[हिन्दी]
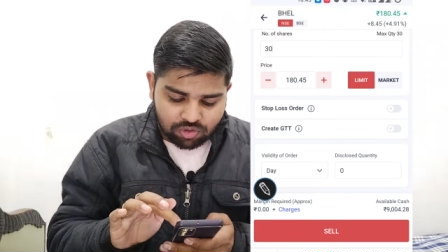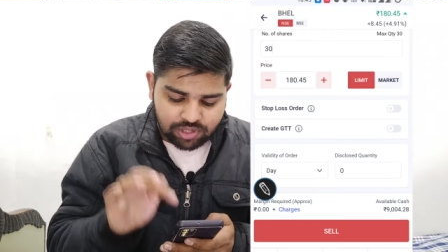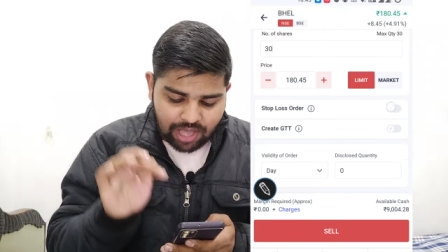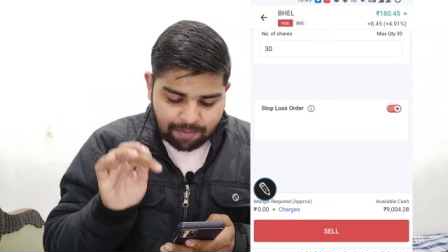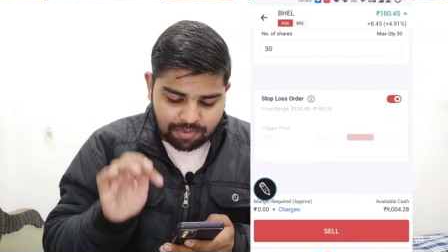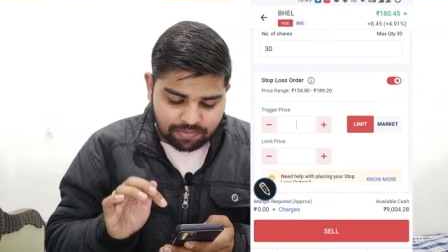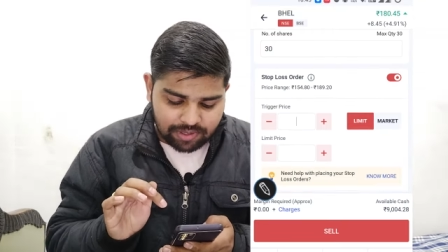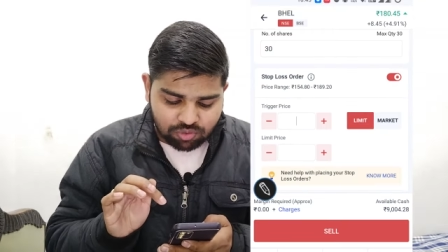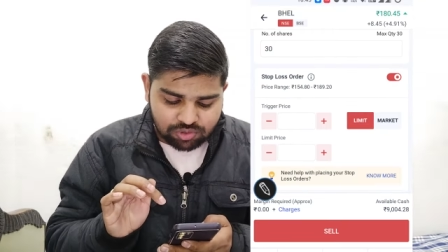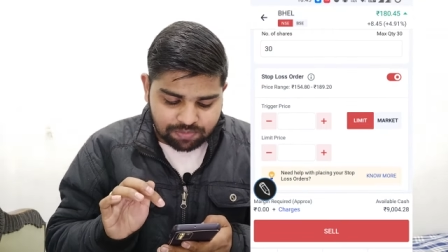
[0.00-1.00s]
तो यहाँ पे
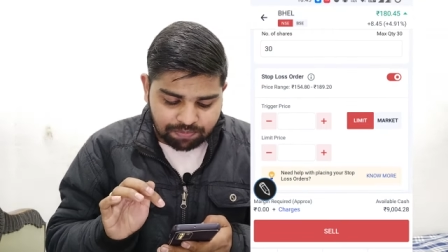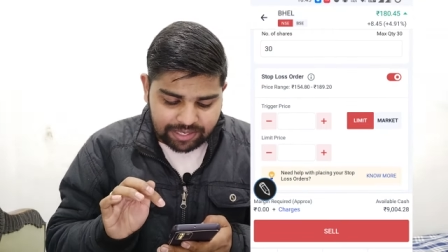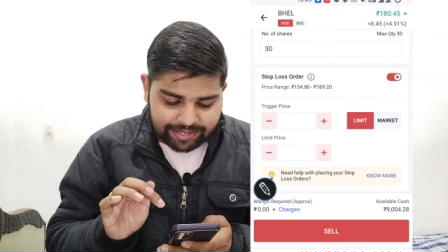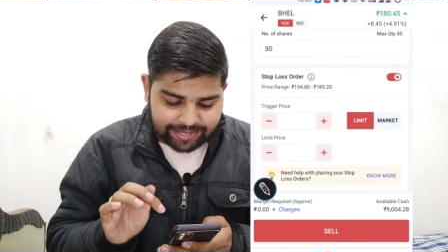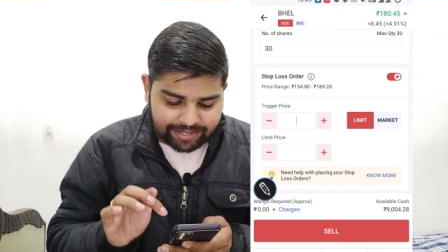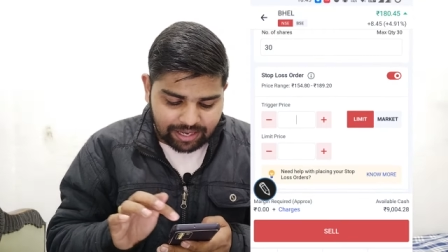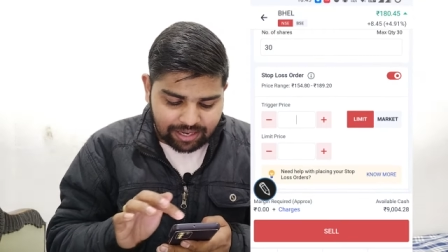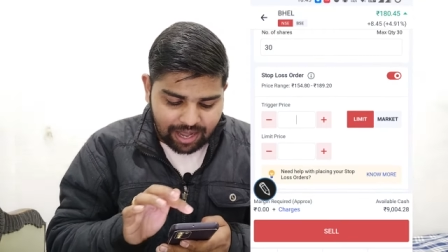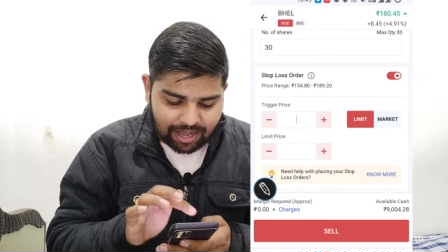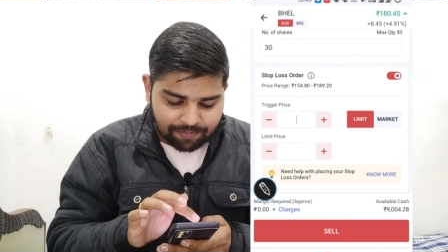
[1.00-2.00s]
मेरे को सिंपली क्लिक
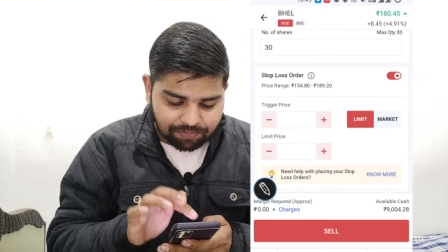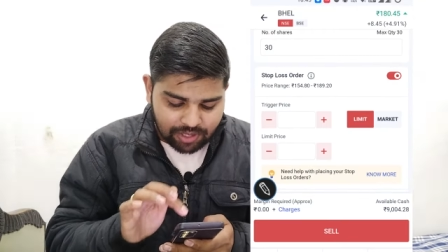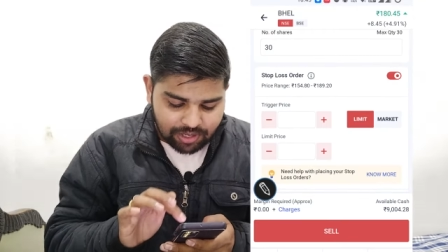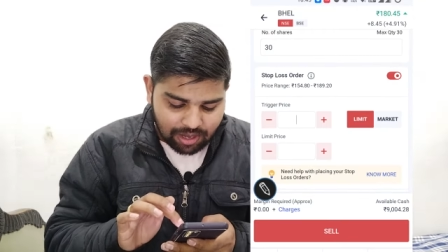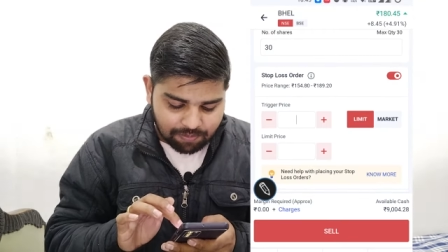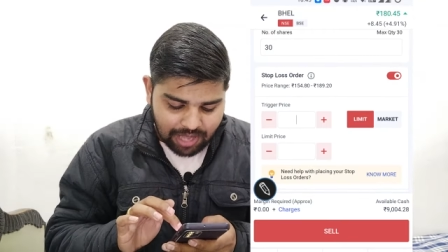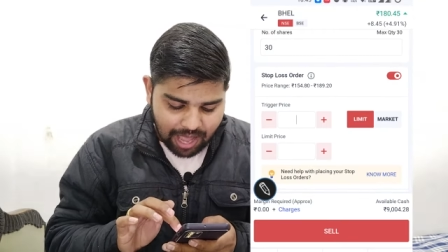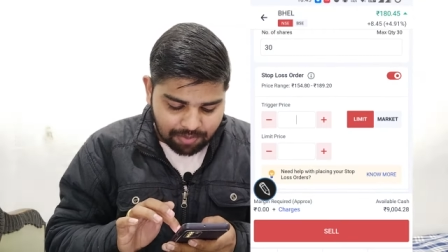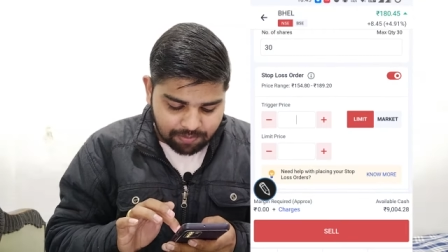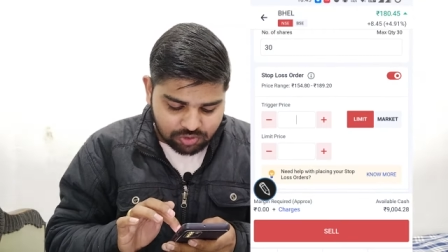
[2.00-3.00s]
करना है अब
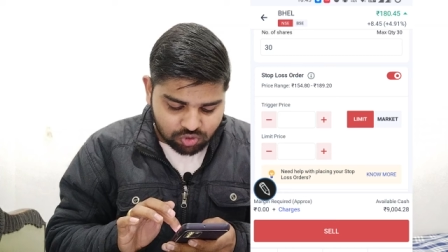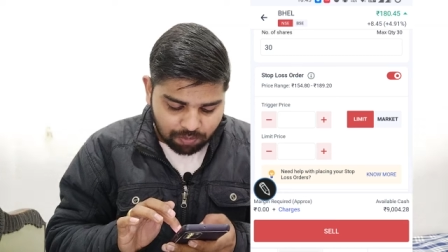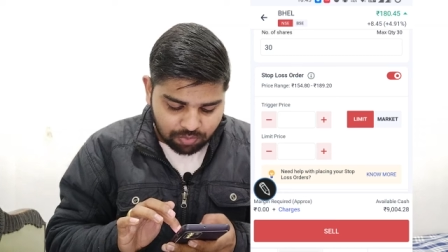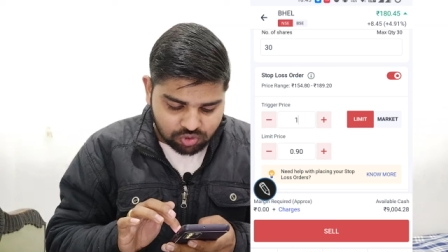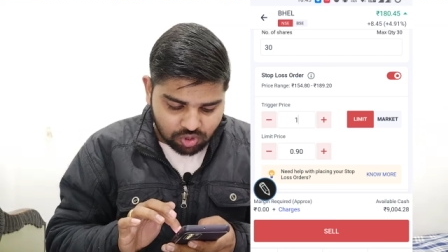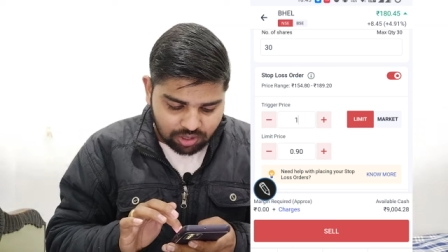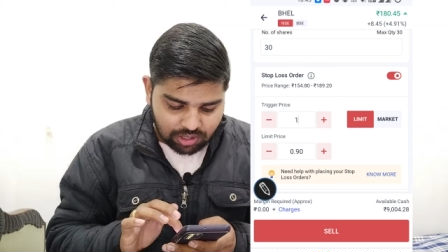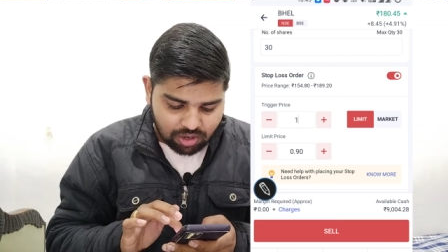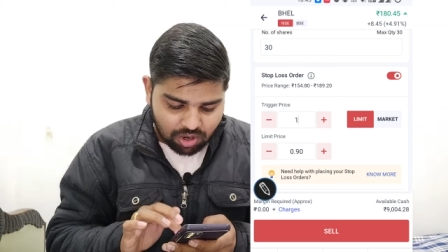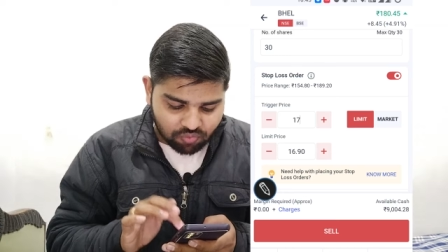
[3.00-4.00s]
यहाँ पे मैं स्टॉप लॉस ऑर्डर
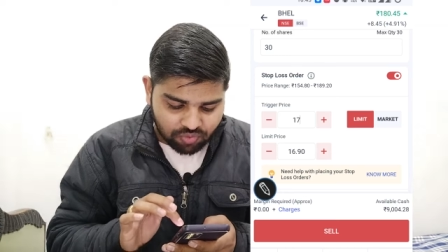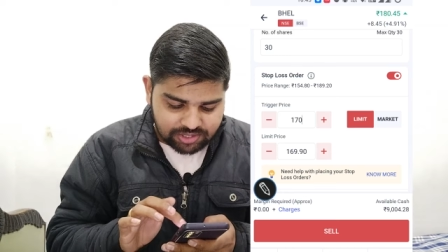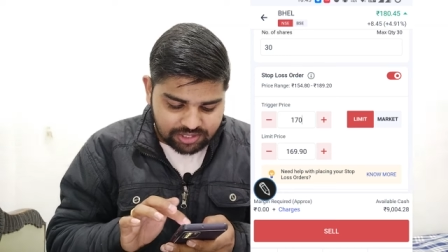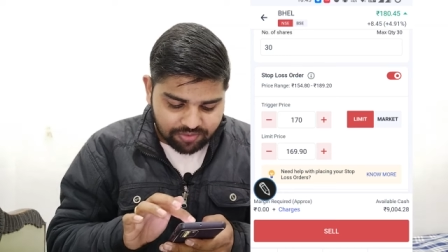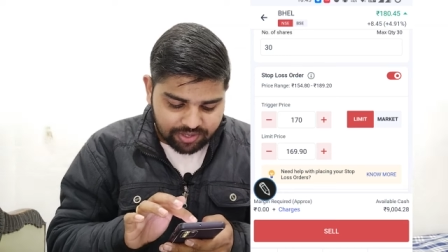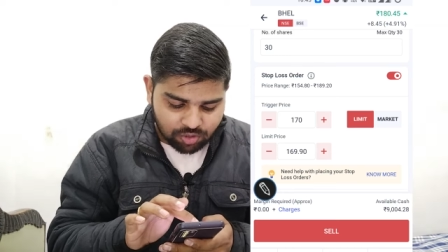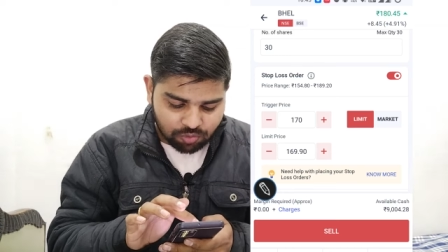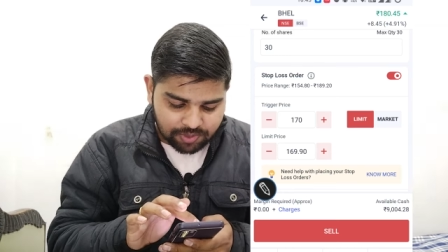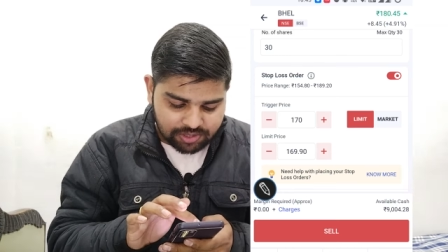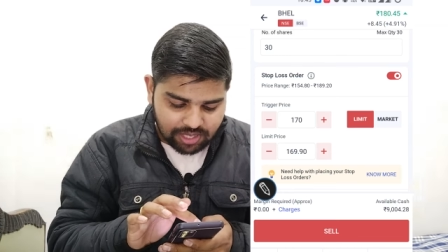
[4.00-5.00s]
लगाऊंगा वन सेवेंटी
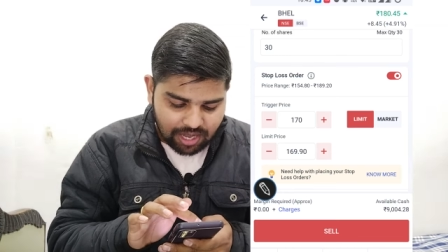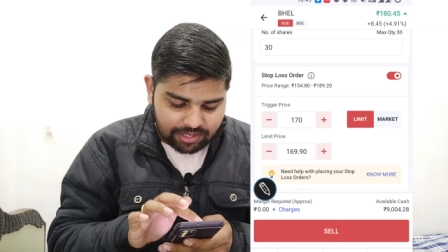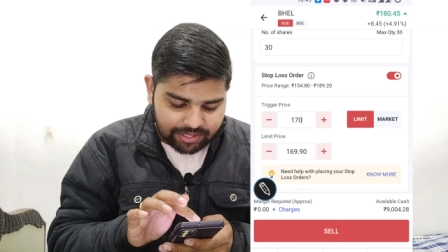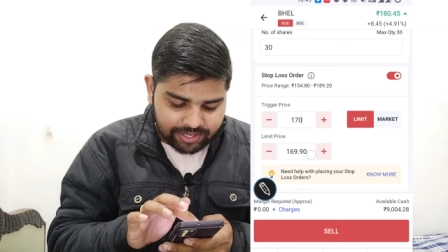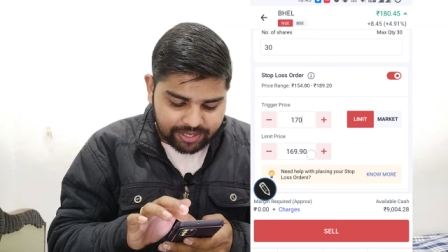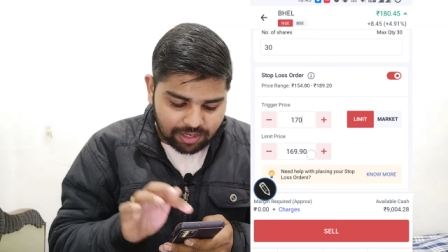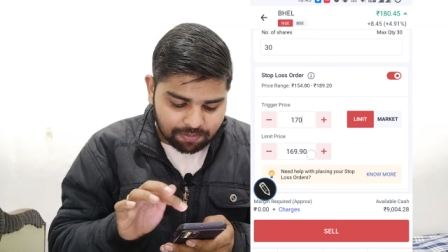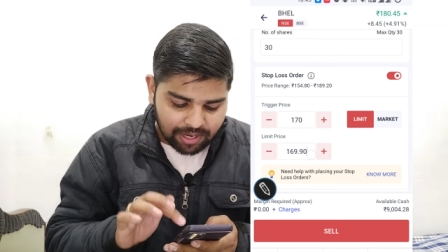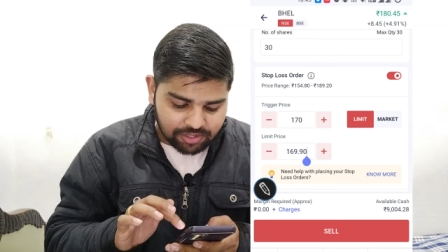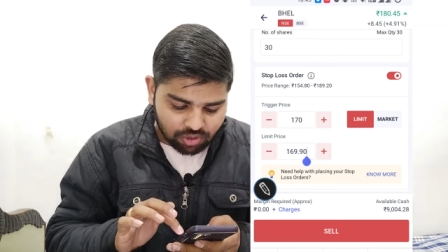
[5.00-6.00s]
रुपीज़ का ट्रिगर
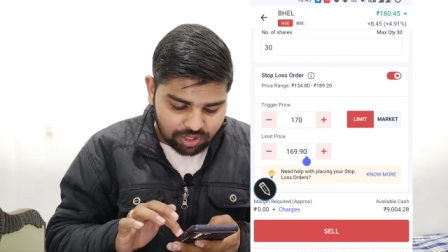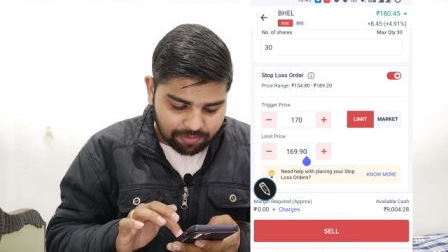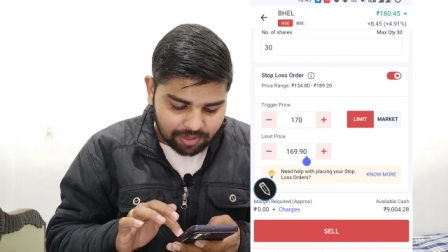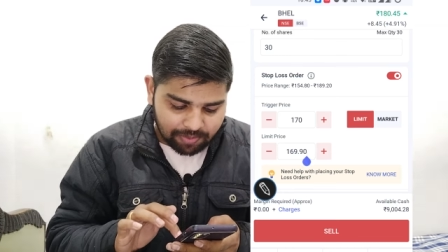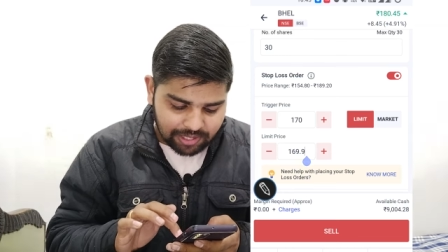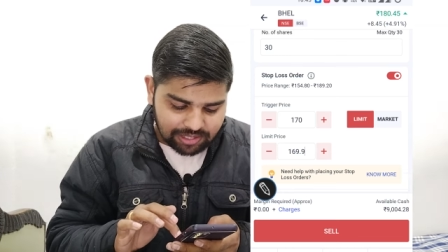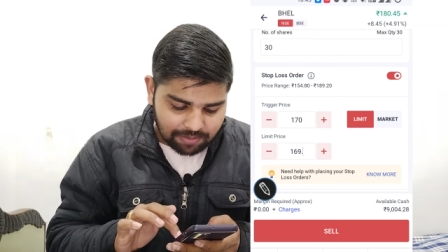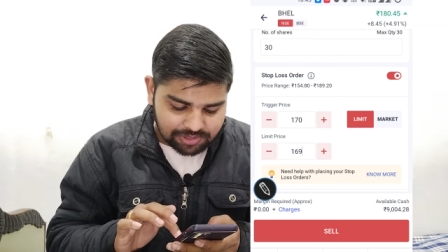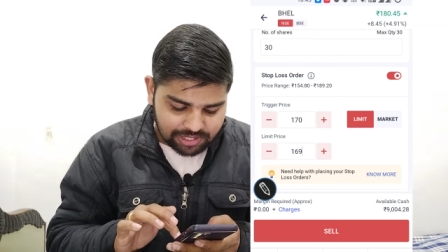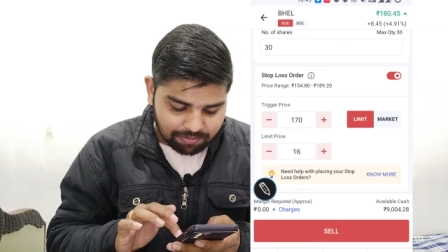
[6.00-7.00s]
प्राइस और लिमिट प्राइस
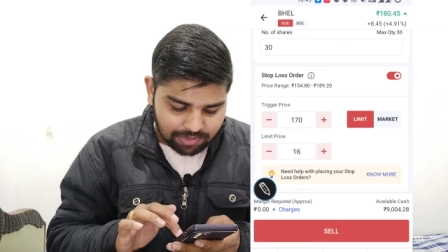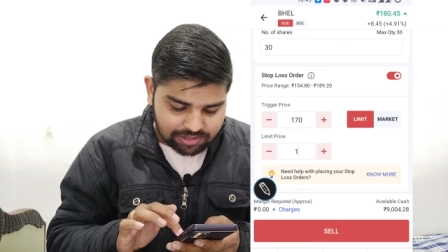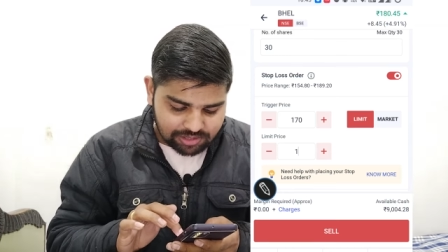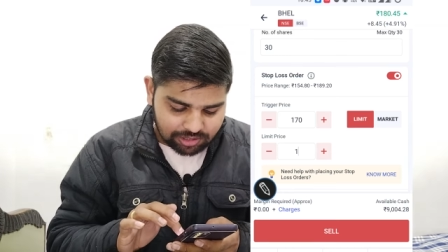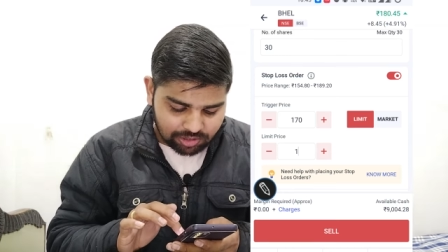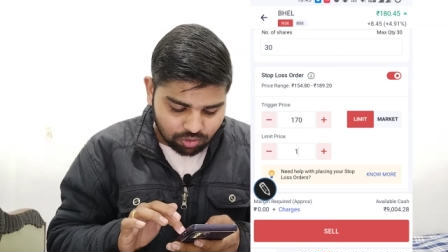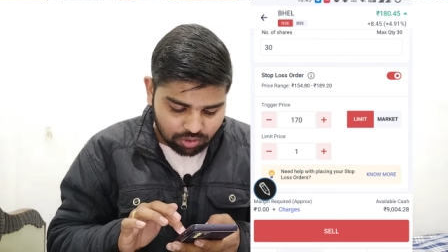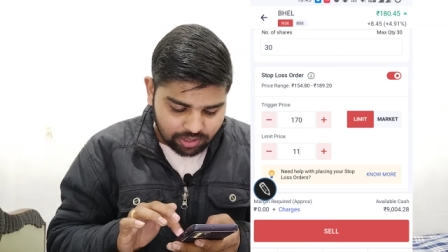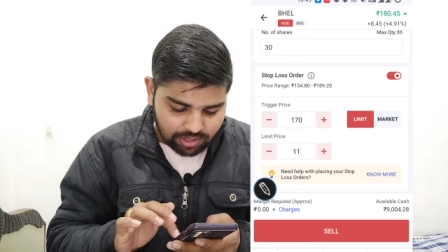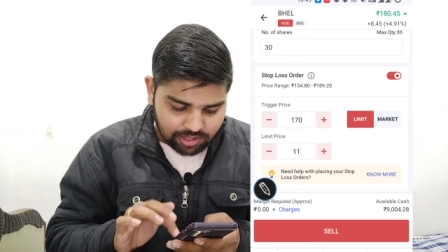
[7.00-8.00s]
आप सेम रख सकते
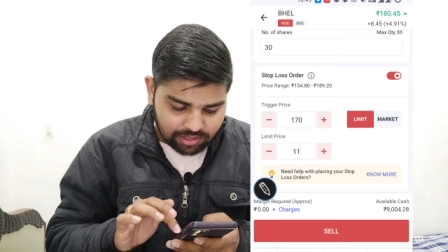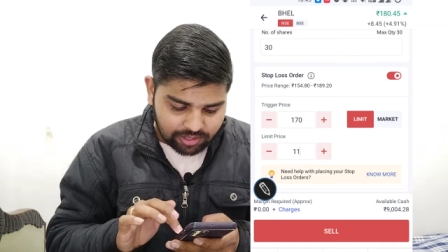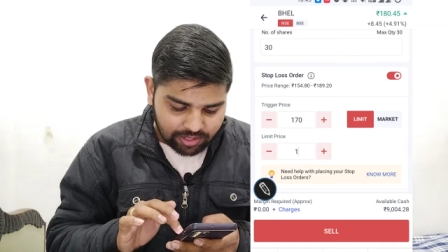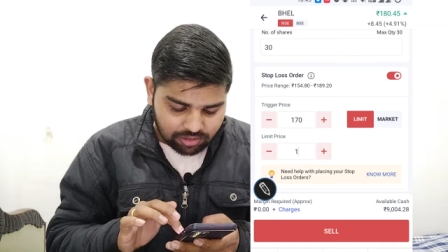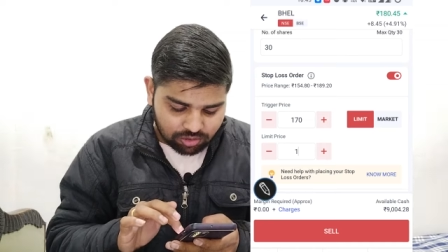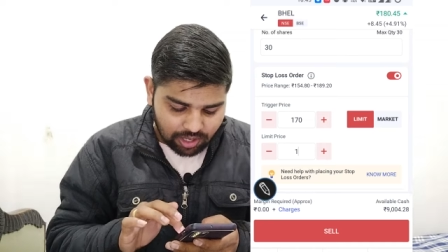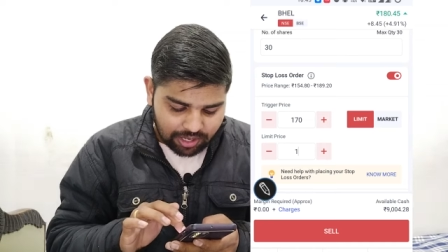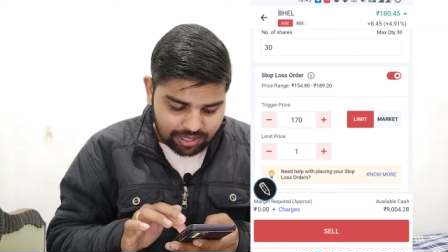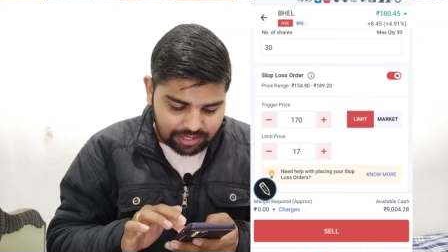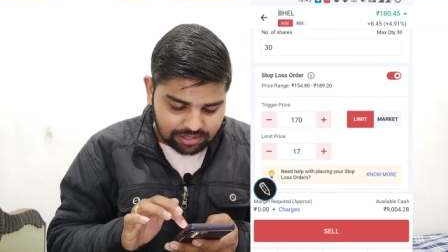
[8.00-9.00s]
हो ठीक है
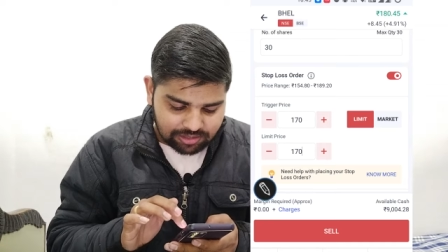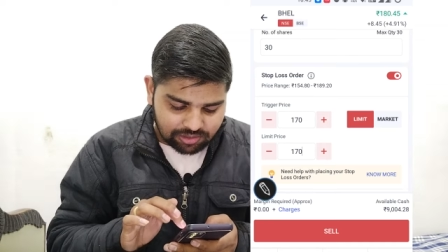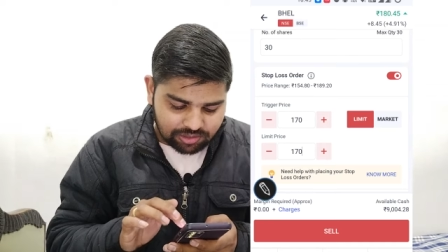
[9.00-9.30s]
हल्का सा